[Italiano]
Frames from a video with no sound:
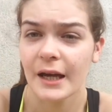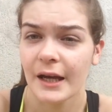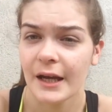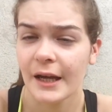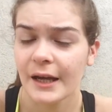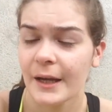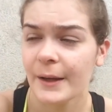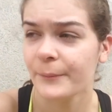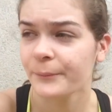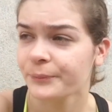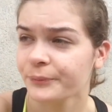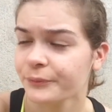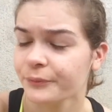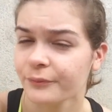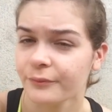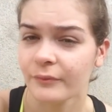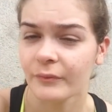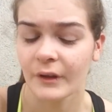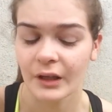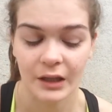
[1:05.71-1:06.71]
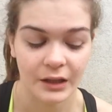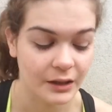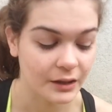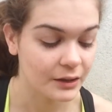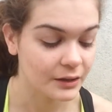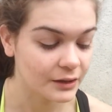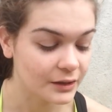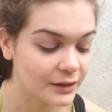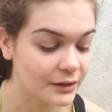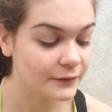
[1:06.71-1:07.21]
Ehm,
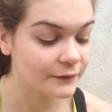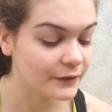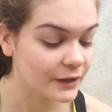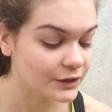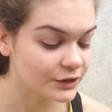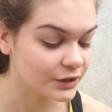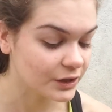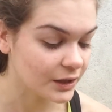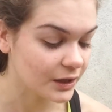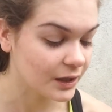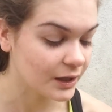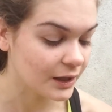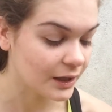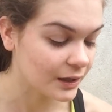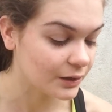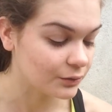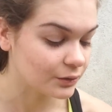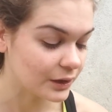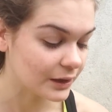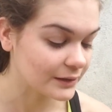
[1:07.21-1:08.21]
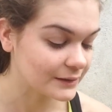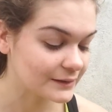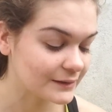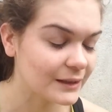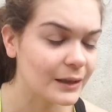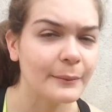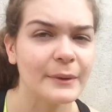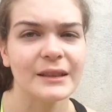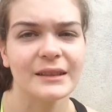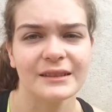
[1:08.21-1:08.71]
invece, allora,
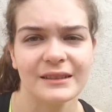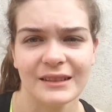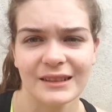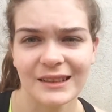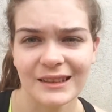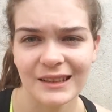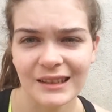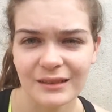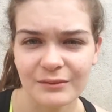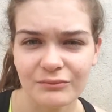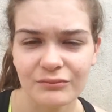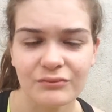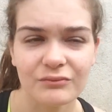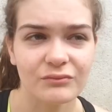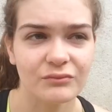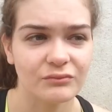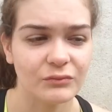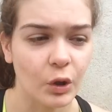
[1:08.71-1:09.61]
stamattina mm,